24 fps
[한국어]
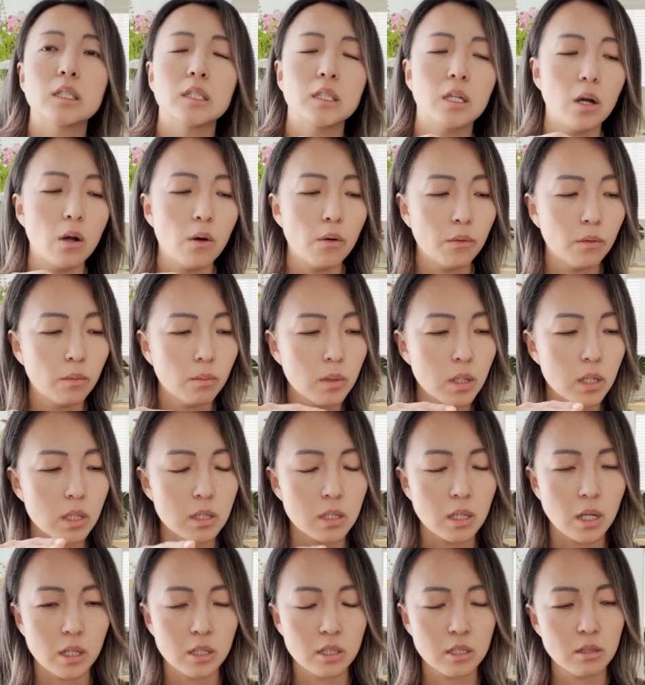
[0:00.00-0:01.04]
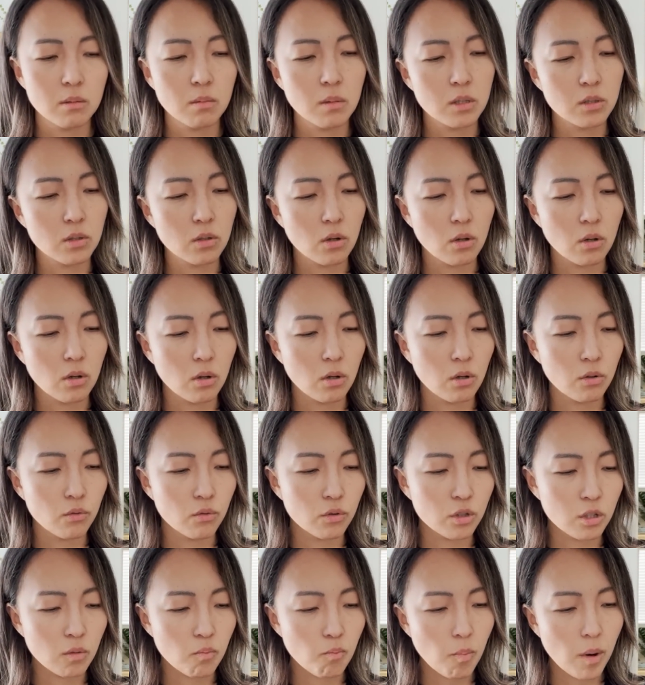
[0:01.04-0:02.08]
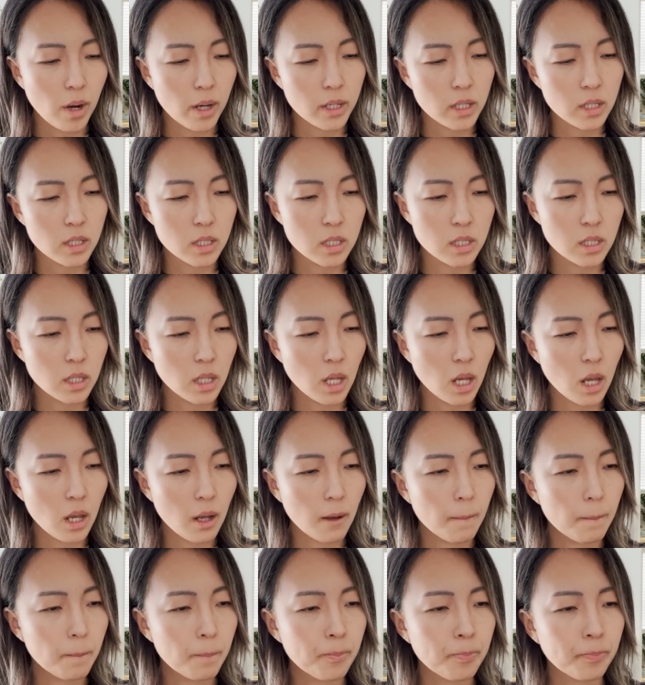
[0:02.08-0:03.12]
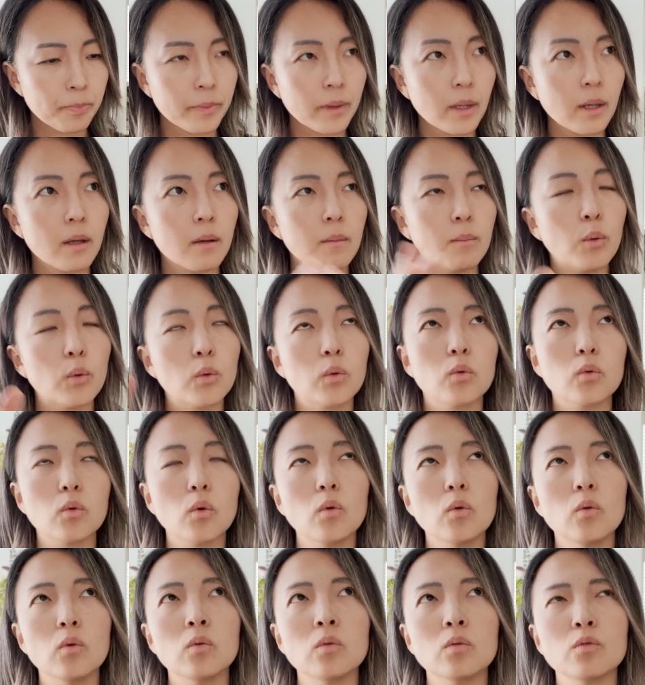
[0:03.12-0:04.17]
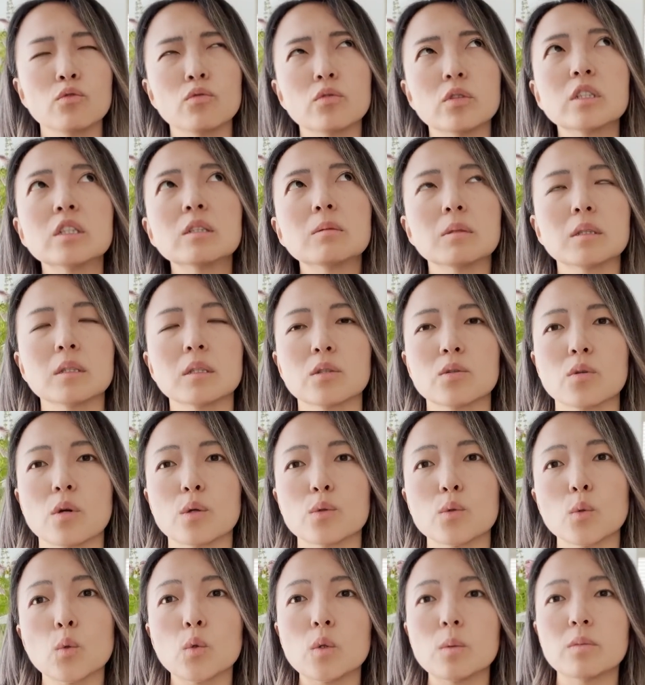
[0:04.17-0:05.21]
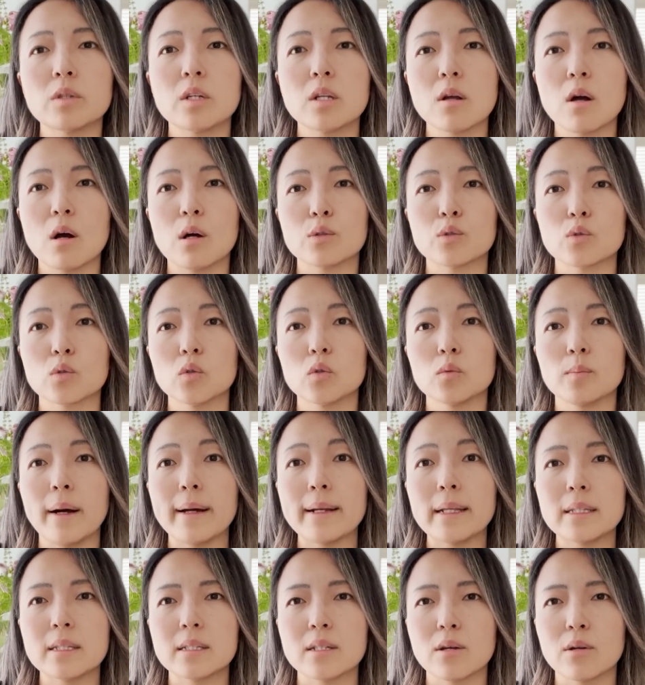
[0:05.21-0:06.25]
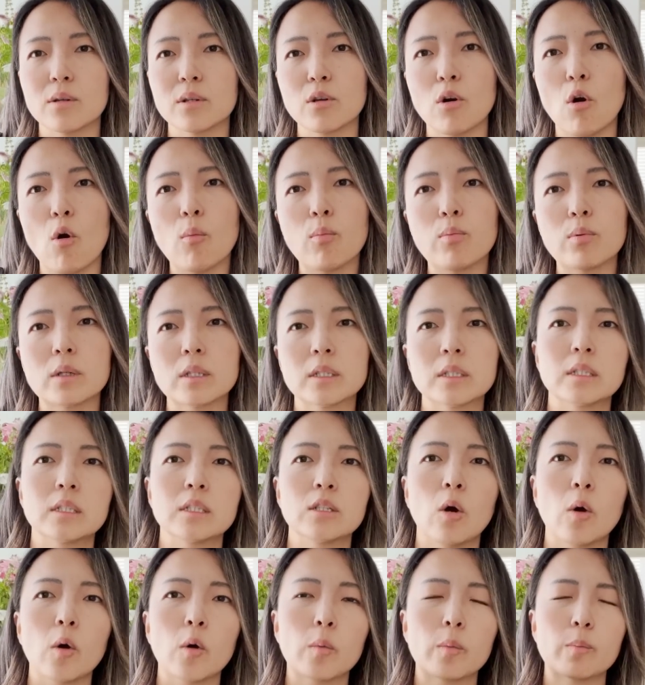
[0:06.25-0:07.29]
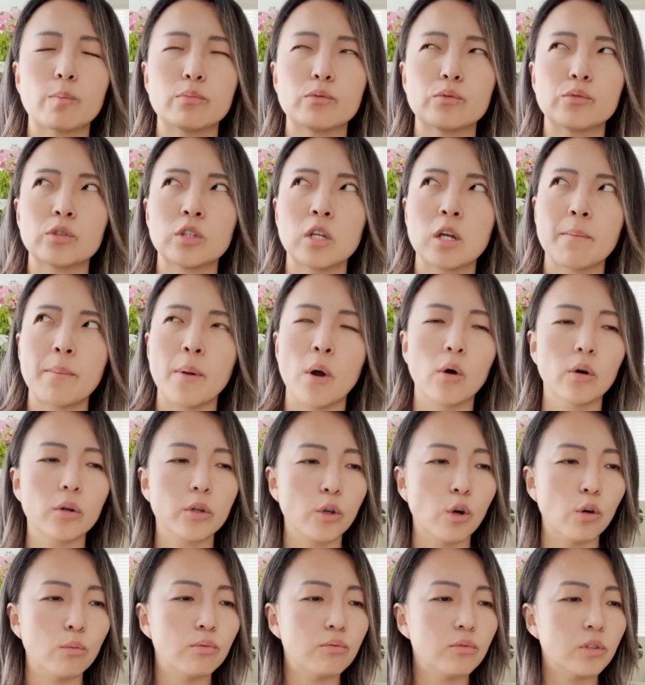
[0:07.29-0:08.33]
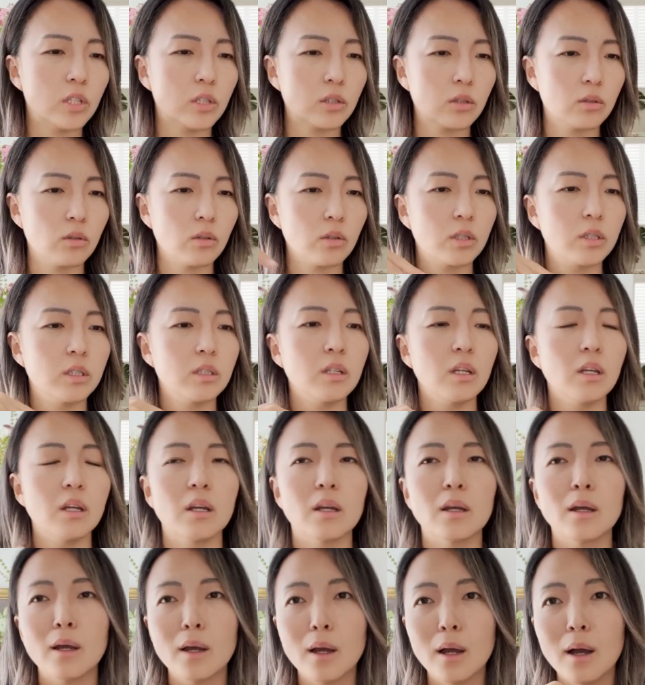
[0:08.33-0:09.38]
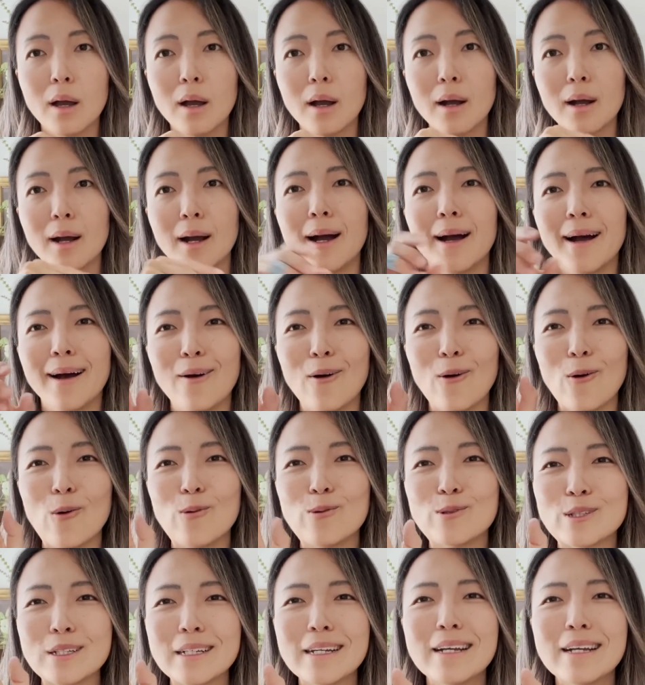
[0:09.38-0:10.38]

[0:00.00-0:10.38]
샤워룸이 40에서 68인치인데 보통 60인데 저희가 조금 늘려가지고 8인치에요 그, 여, 그 여분의 벽 여분이 있어서 그게 50,